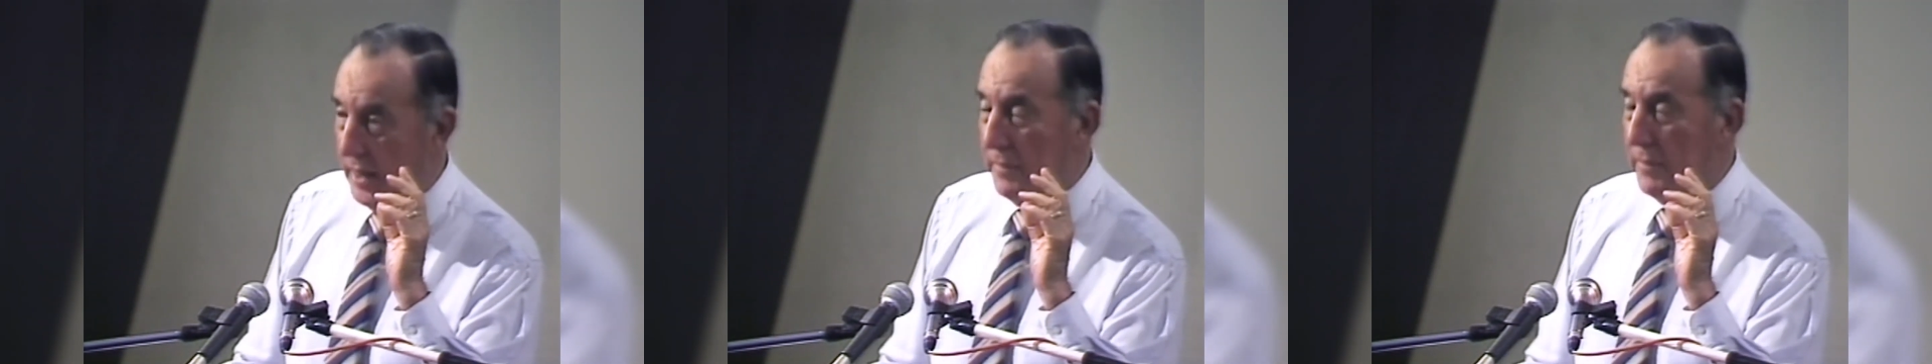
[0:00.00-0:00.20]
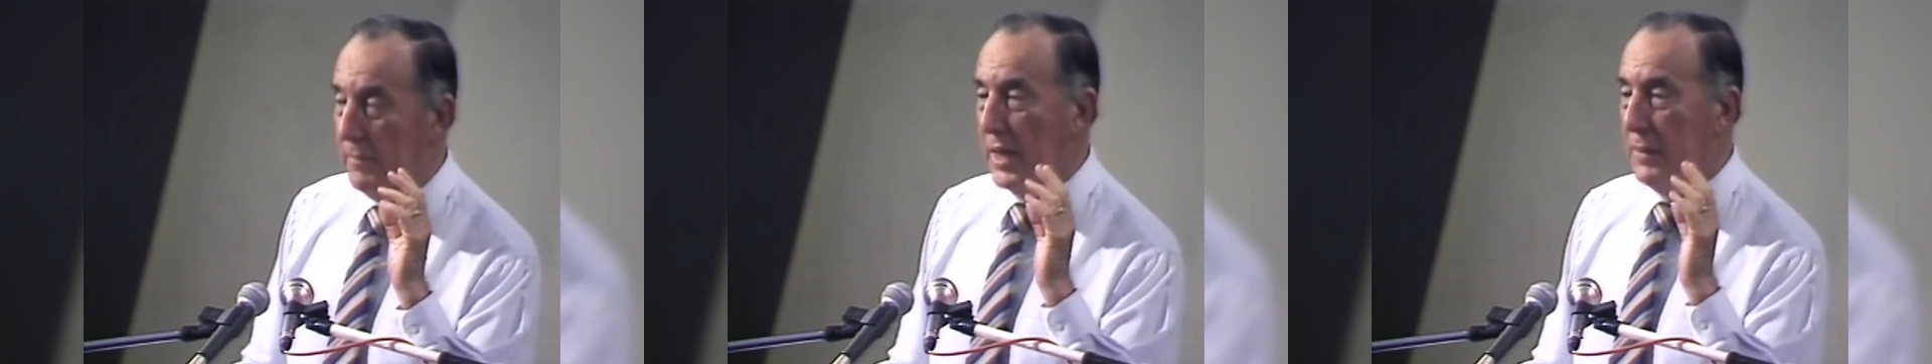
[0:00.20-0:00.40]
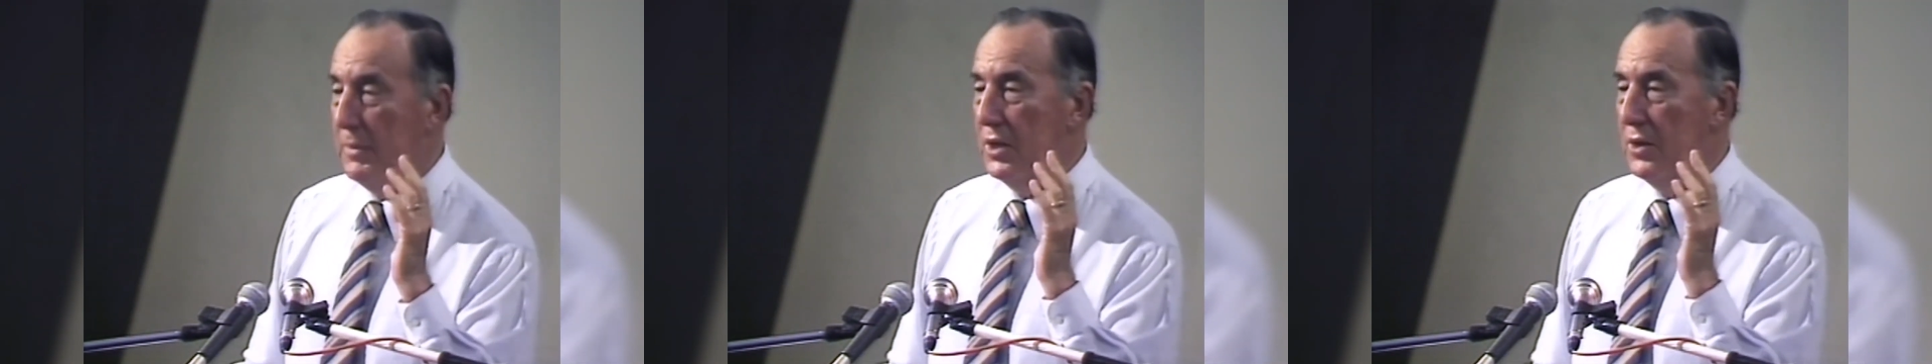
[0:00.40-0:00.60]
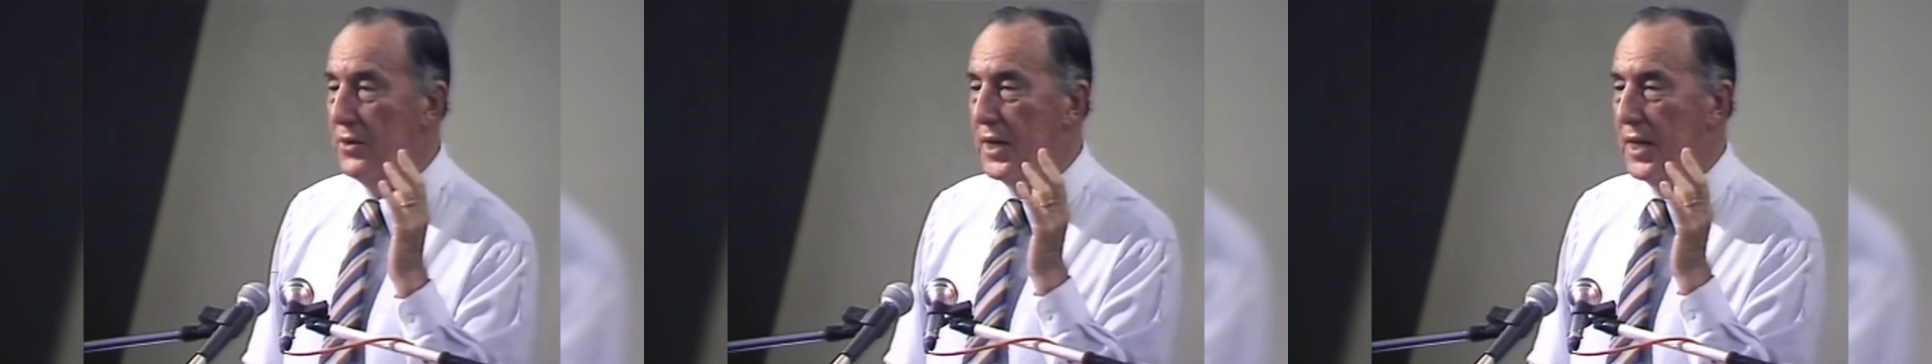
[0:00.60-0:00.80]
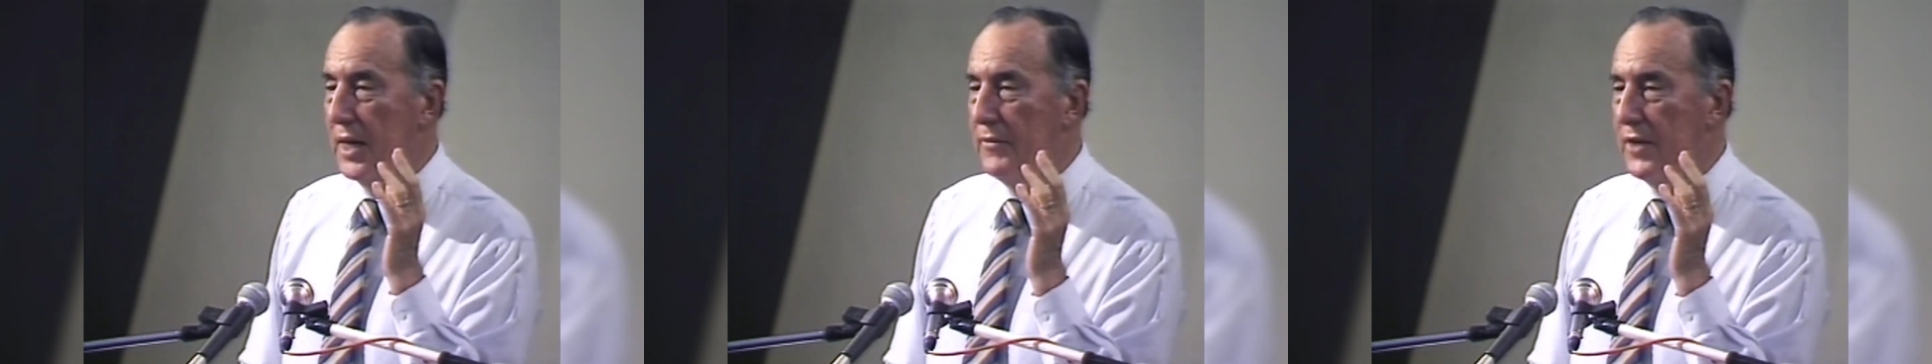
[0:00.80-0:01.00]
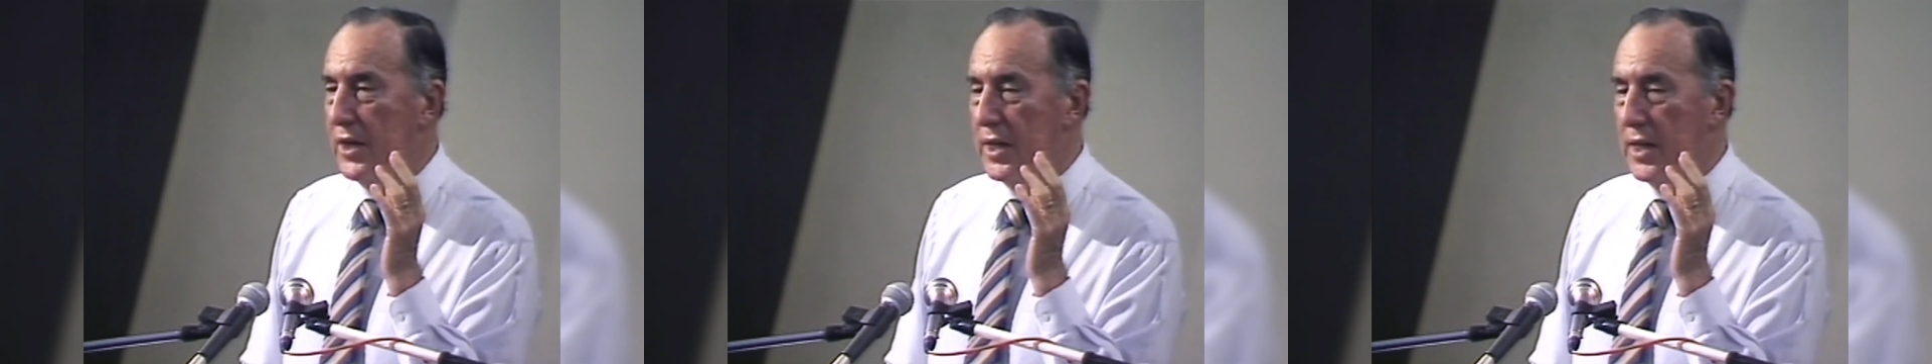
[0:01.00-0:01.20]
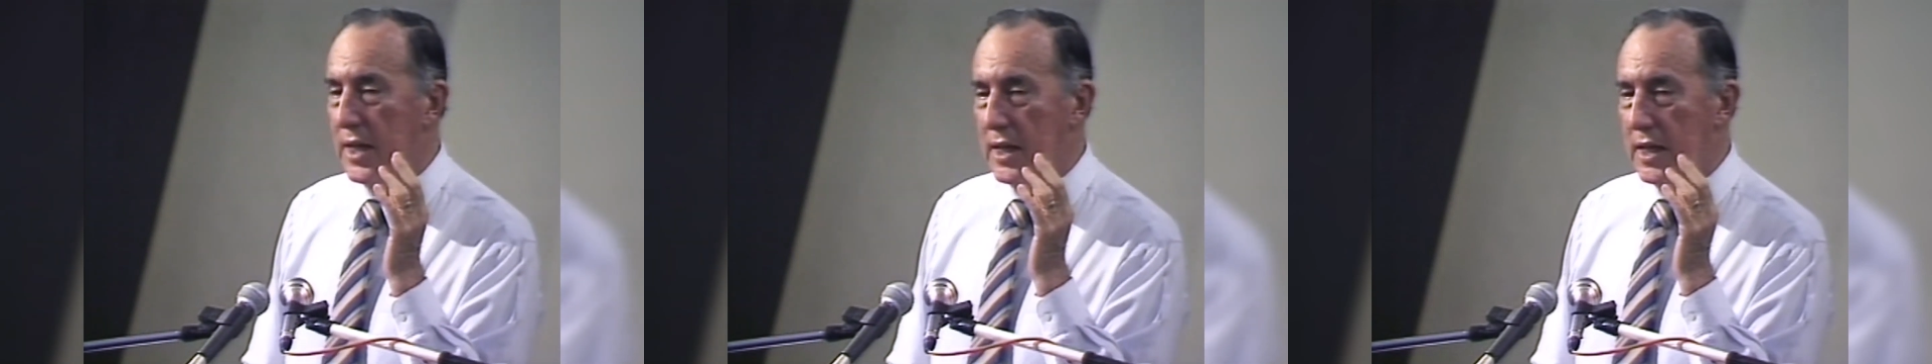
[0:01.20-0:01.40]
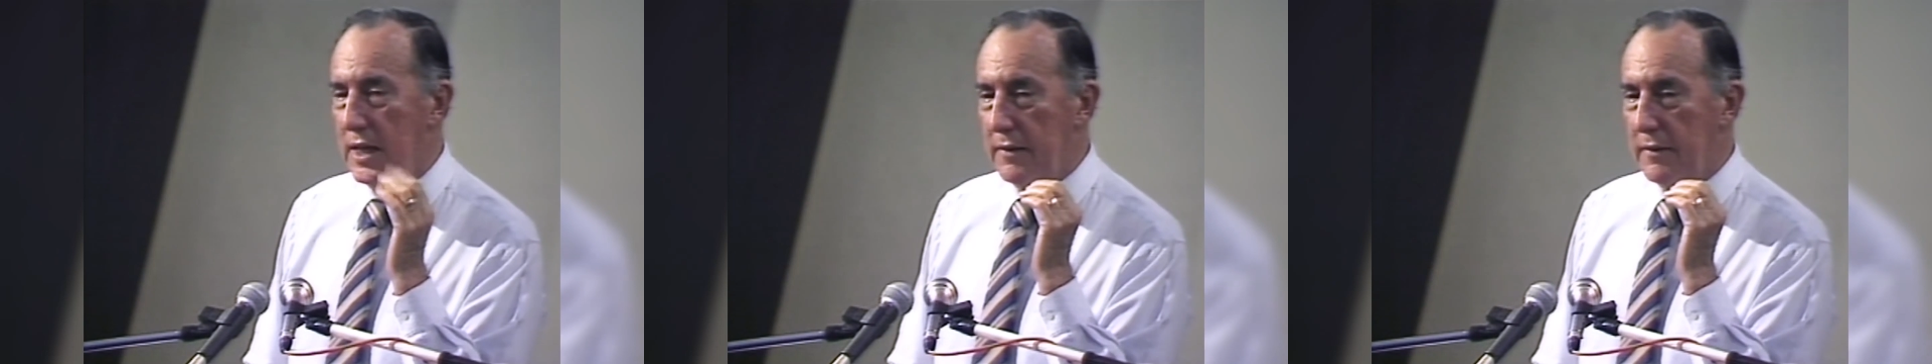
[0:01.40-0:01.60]
Maybe you think I'm very
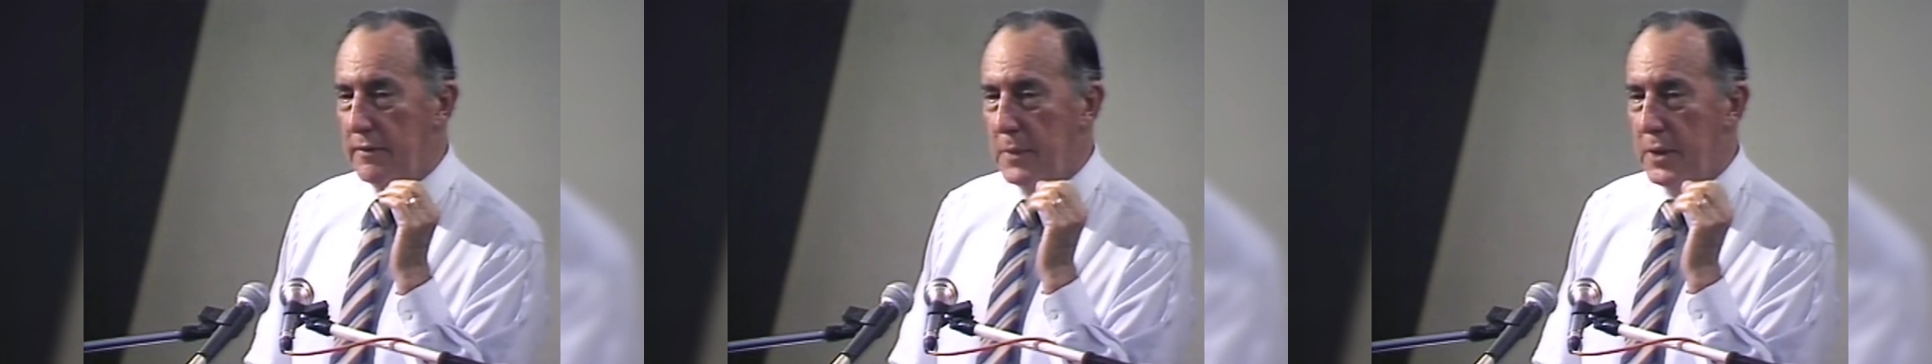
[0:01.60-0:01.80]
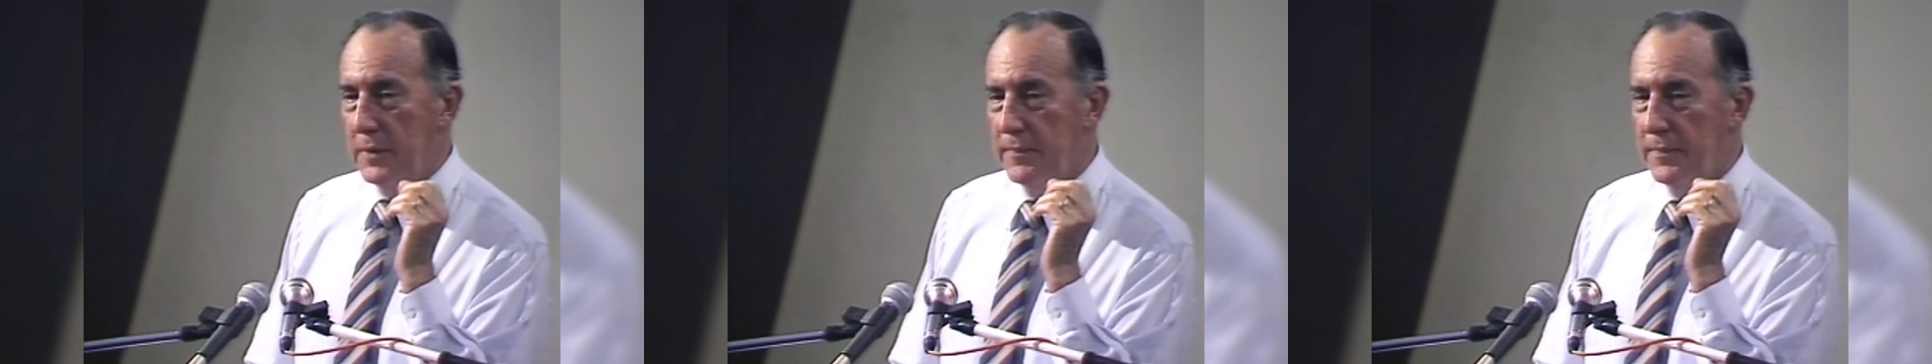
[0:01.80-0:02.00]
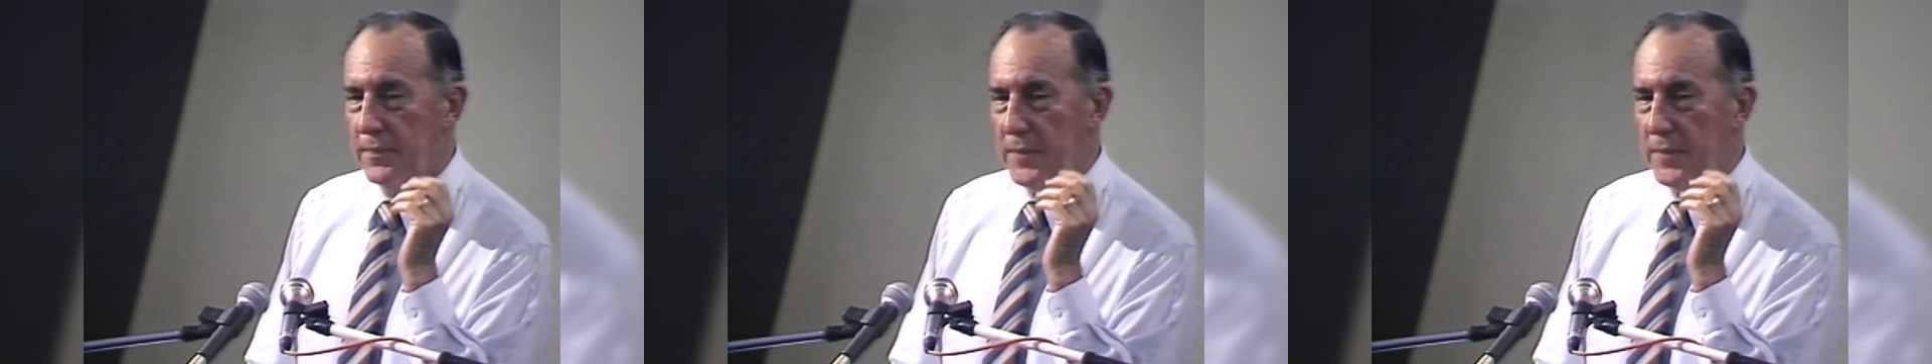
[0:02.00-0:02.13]
naive, but